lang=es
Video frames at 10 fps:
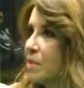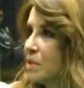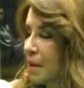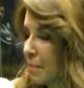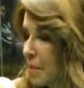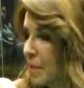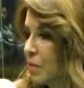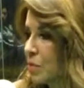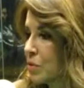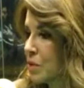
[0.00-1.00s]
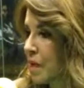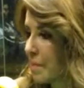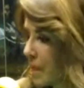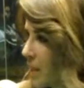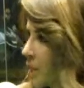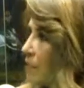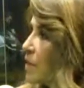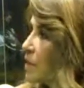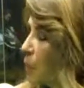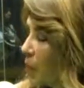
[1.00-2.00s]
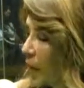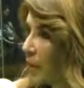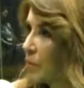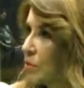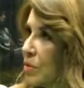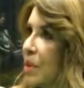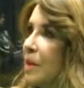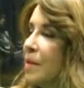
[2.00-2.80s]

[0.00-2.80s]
mis amigos y amigas facebookeros,